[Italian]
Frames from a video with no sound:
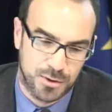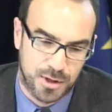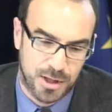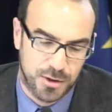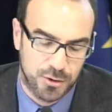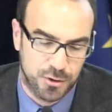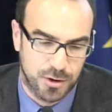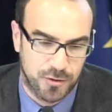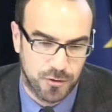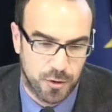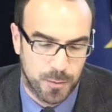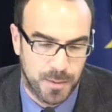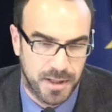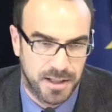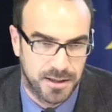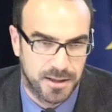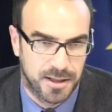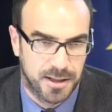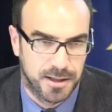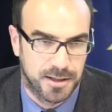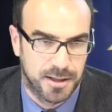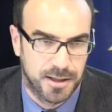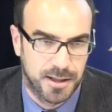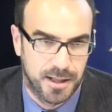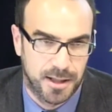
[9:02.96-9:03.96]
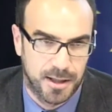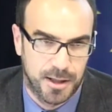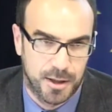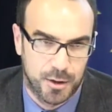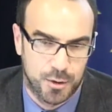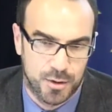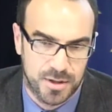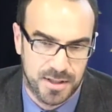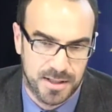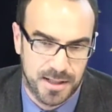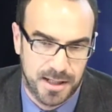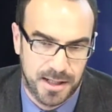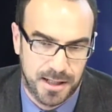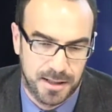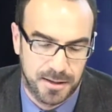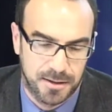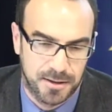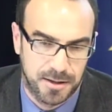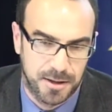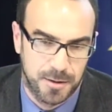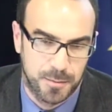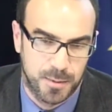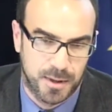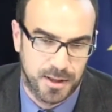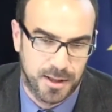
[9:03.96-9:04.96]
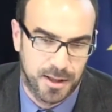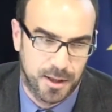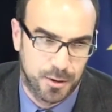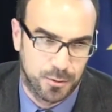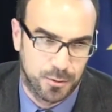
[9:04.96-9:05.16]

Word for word: ragionevolmente ritenerli costanti perché la